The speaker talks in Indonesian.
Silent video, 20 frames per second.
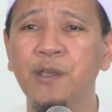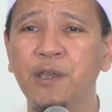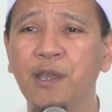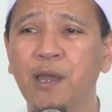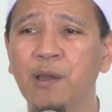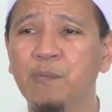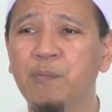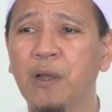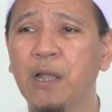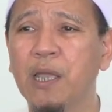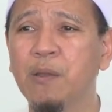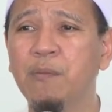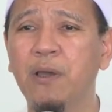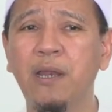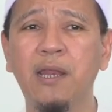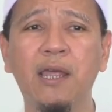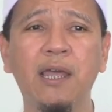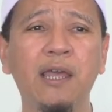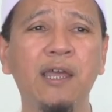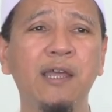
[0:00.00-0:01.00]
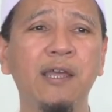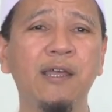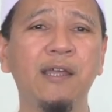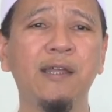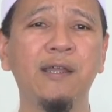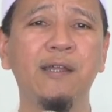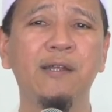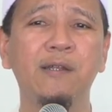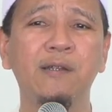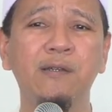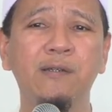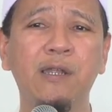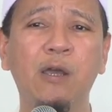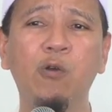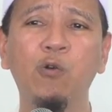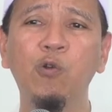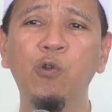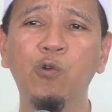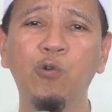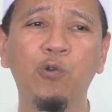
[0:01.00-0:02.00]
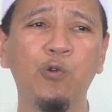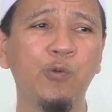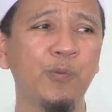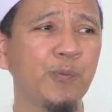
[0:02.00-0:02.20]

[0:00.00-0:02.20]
ya bagaimana dahulu